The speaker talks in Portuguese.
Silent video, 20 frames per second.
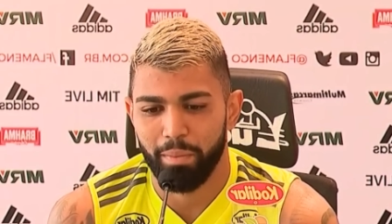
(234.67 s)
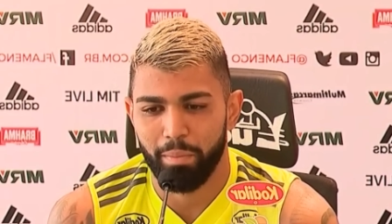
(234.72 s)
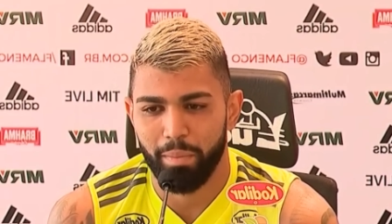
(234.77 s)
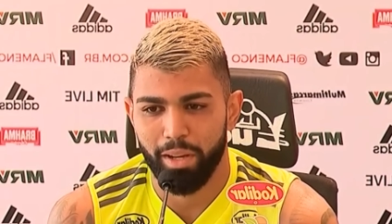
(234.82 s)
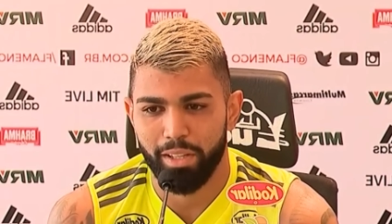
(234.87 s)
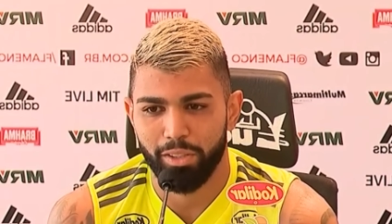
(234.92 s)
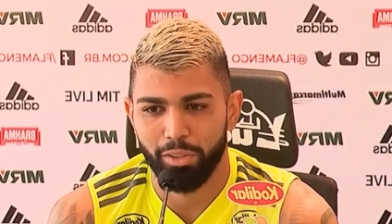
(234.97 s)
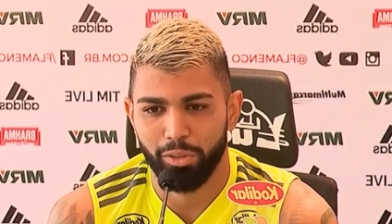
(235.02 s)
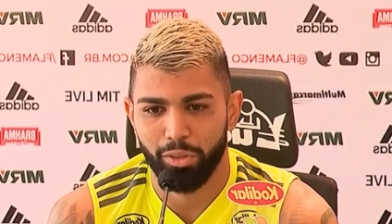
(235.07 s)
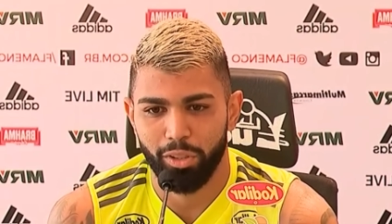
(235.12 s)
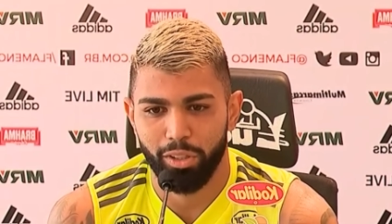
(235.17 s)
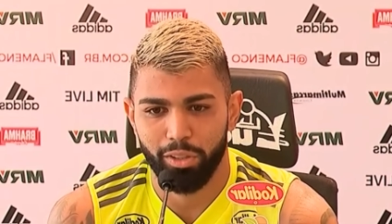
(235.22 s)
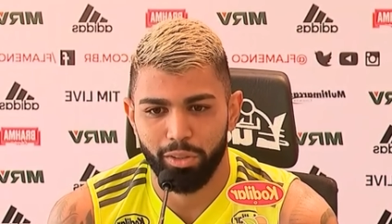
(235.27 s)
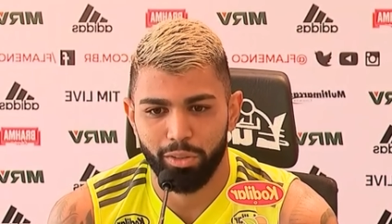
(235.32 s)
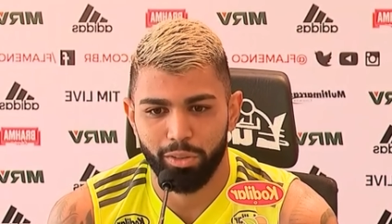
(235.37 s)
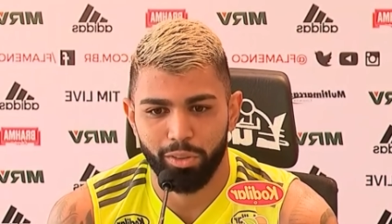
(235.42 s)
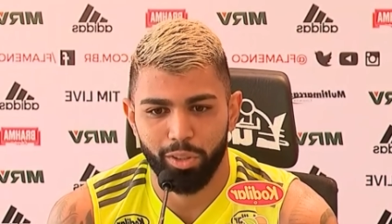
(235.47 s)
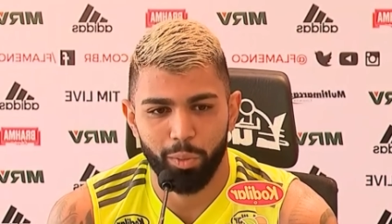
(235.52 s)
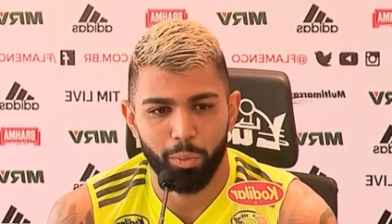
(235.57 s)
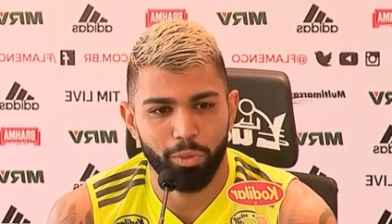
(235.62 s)
Mas eu
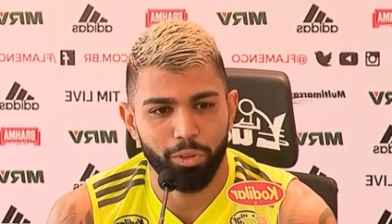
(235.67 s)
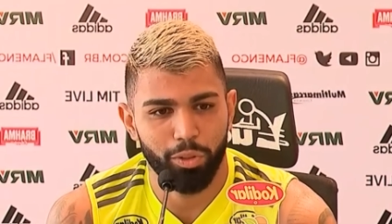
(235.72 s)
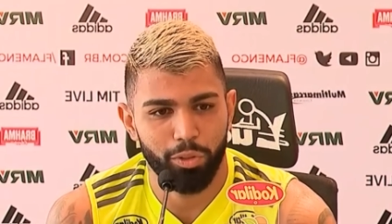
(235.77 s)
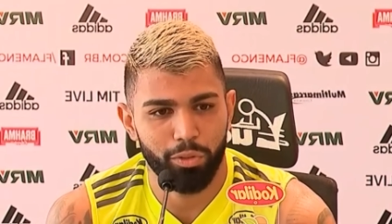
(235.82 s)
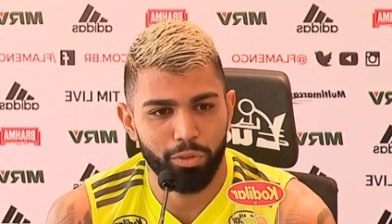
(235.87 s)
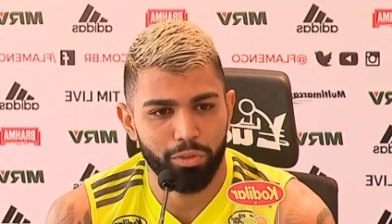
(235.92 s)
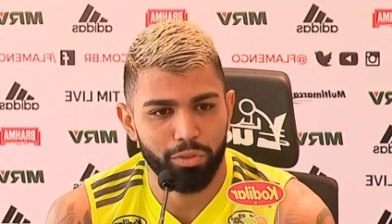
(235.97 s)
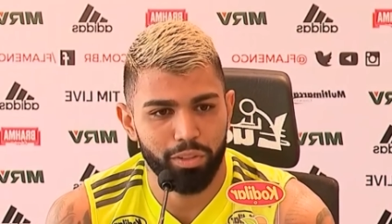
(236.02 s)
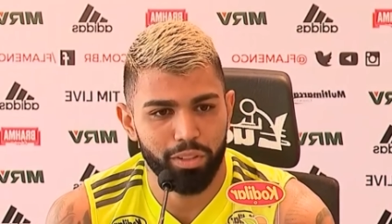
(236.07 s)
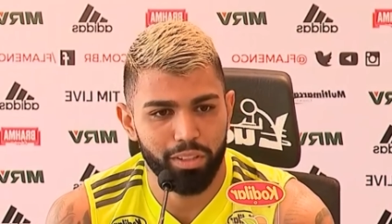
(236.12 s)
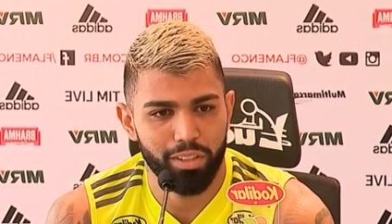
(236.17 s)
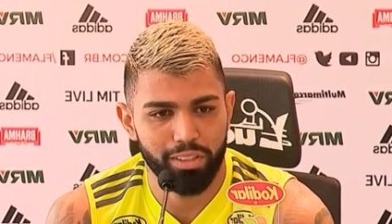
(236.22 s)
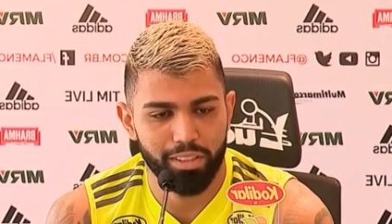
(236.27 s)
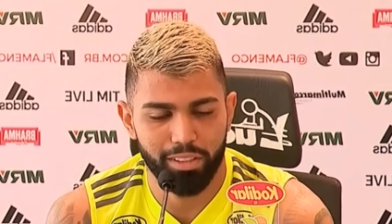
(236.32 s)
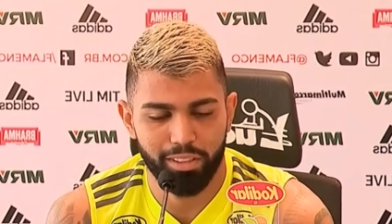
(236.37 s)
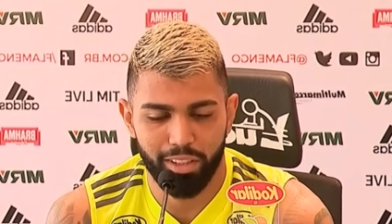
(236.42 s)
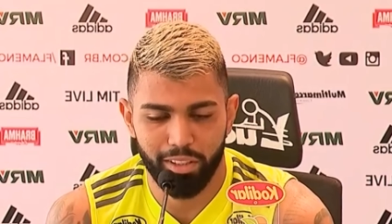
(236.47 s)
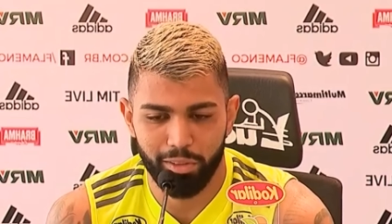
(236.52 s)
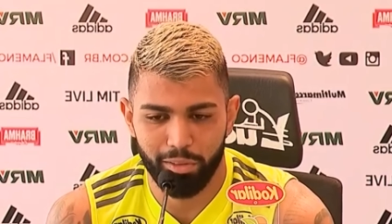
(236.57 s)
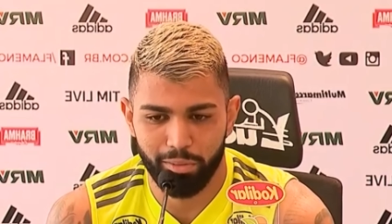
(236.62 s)
tenho, tenho muita
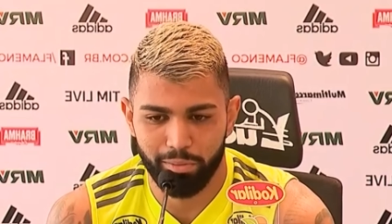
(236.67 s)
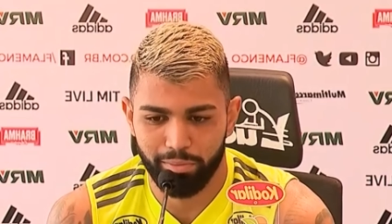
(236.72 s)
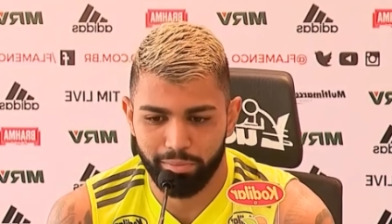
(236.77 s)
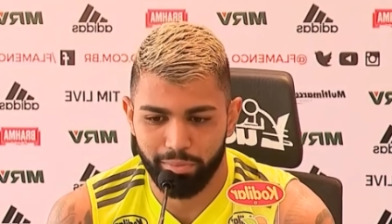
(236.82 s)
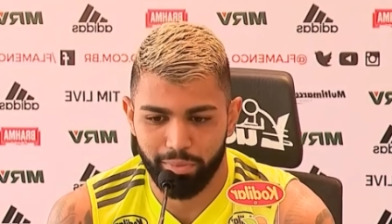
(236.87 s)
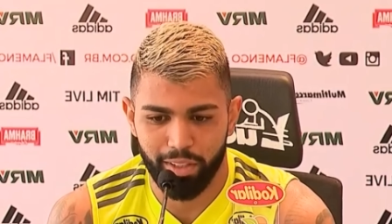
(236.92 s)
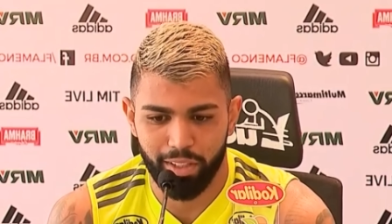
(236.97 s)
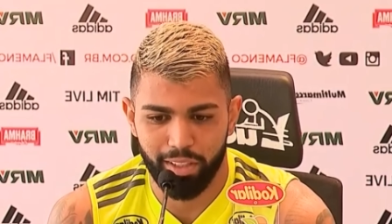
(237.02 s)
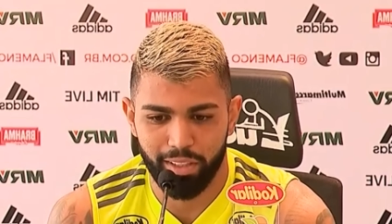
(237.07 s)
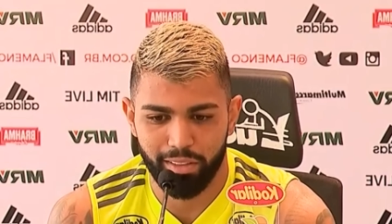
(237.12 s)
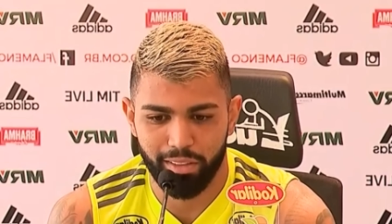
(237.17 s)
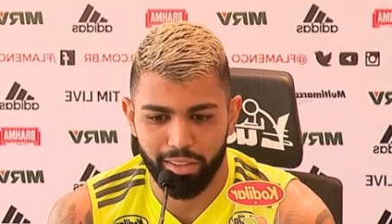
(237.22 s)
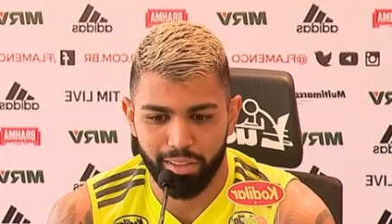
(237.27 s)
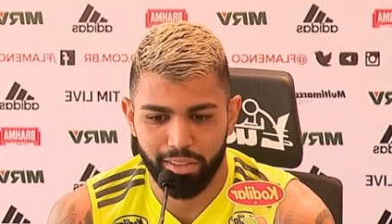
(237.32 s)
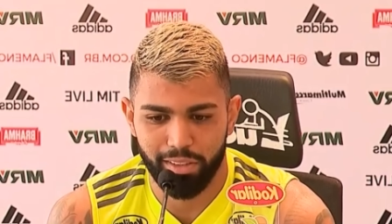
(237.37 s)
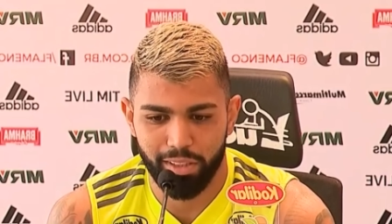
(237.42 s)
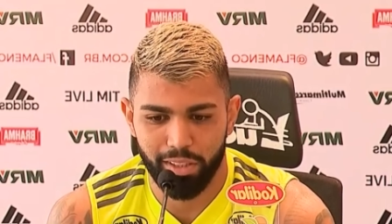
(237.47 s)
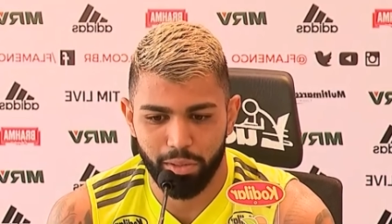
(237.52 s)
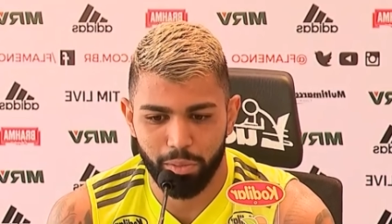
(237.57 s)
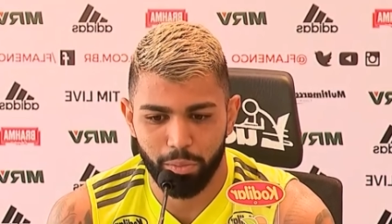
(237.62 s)
confiança, tenho, é,
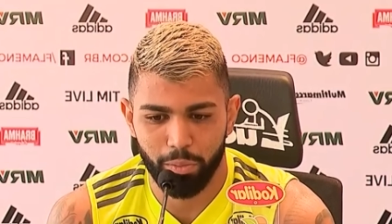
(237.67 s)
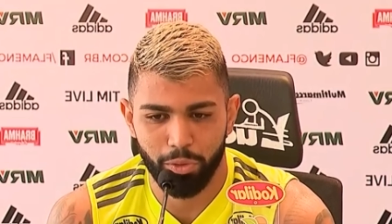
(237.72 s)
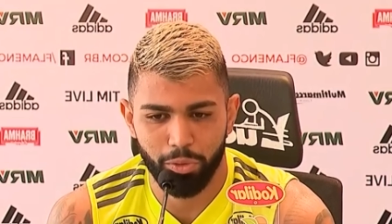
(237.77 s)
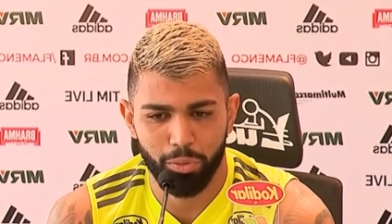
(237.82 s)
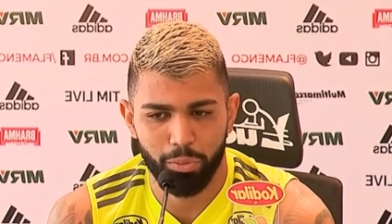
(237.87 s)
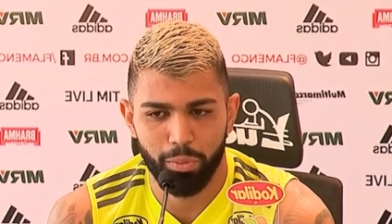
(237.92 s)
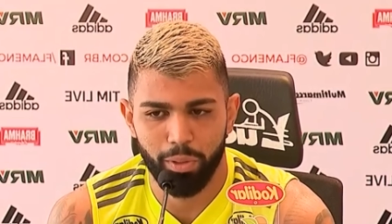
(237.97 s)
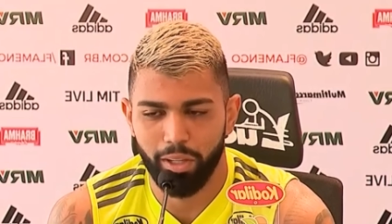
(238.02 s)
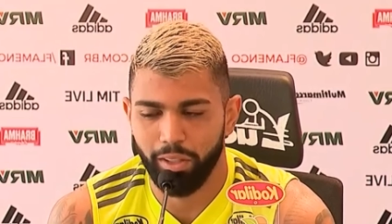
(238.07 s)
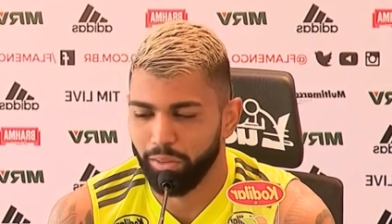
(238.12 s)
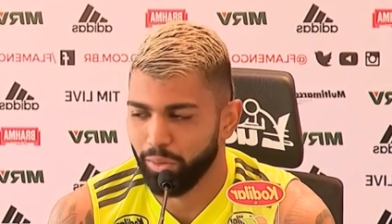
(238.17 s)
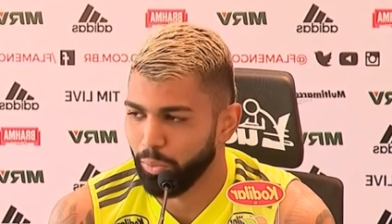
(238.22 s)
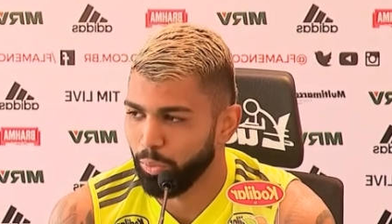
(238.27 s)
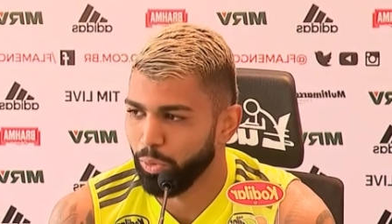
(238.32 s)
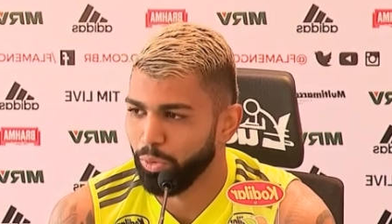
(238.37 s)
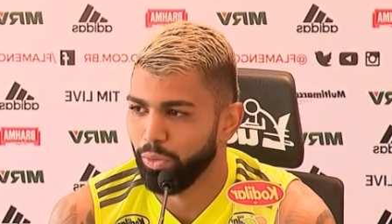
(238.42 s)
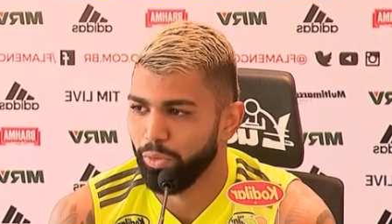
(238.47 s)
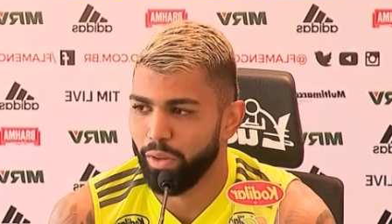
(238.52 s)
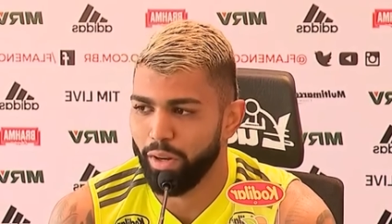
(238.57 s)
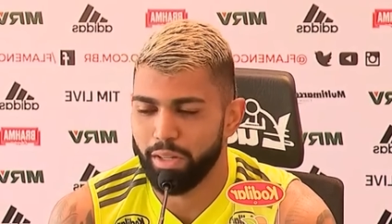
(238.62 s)
tenho estado muito bem, estou
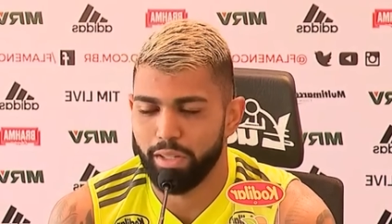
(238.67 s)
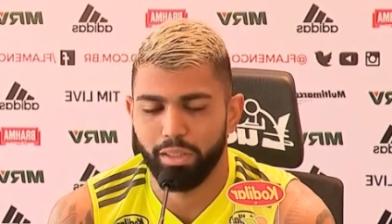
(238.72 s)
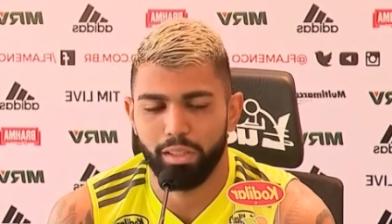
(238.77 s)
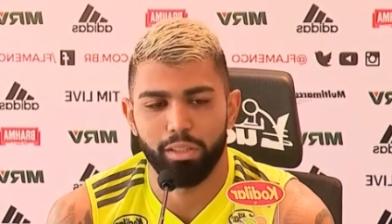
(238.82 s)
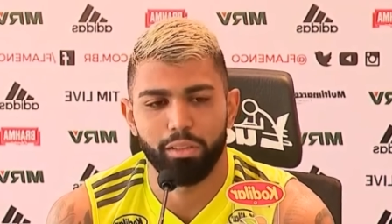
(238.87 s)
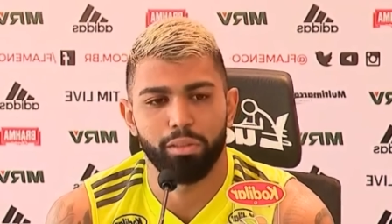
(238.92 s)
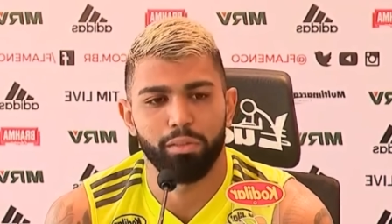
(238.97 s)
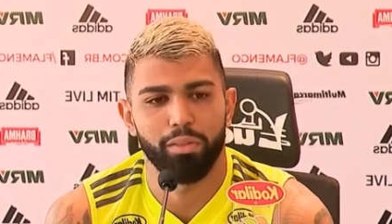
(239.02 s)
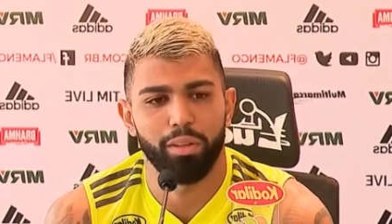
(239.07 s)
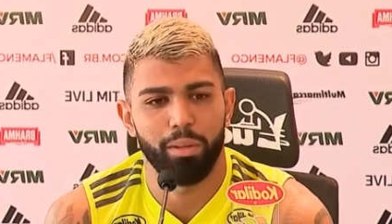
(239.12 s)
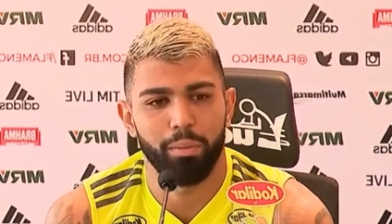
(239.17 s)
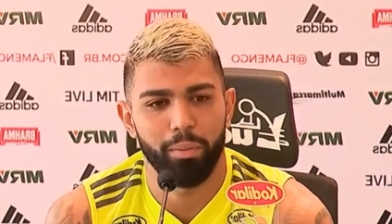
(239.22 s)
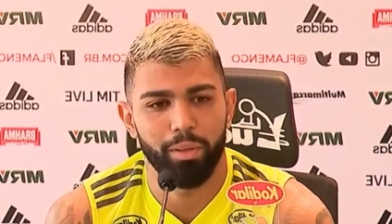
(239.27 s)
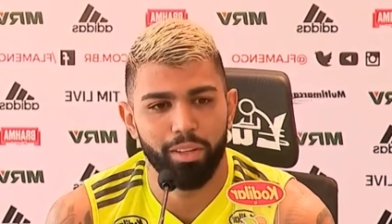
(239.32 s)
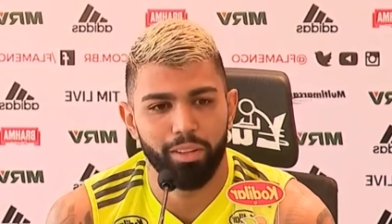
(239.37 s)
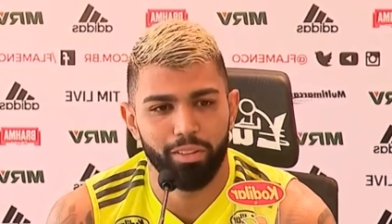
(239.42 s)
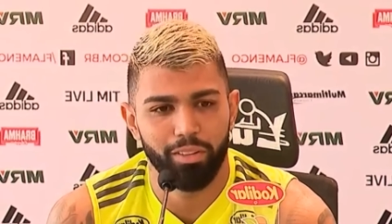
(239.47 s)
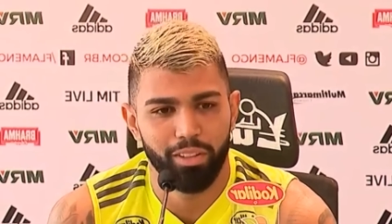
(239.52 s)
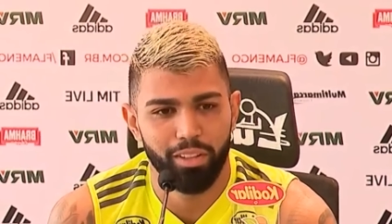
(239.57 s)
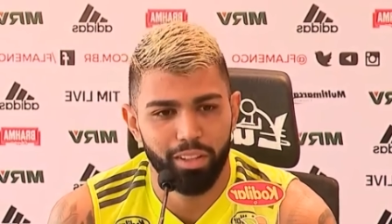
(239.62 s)
muito feliz aqui no
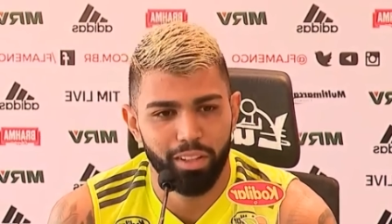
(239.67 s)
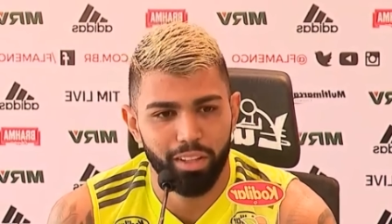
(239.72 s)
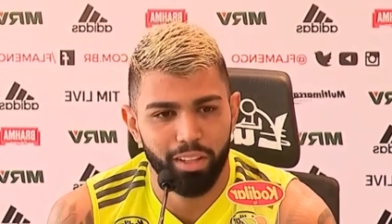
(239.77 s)
Flamengo.